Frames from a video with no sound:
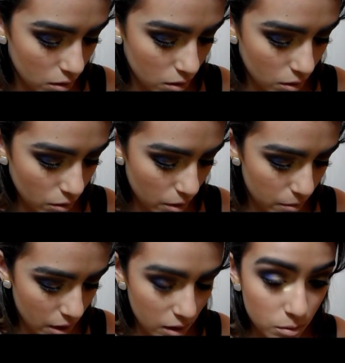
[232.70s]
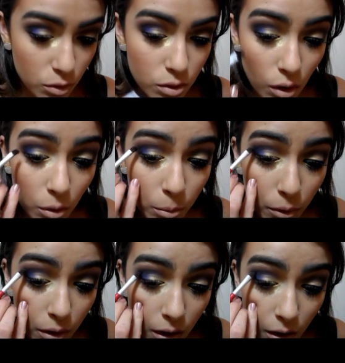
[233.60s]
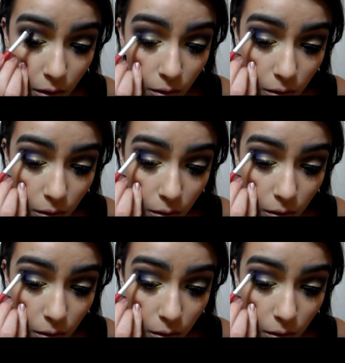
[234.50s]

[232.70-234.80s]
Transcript: Então é mesmo só um pouquinho.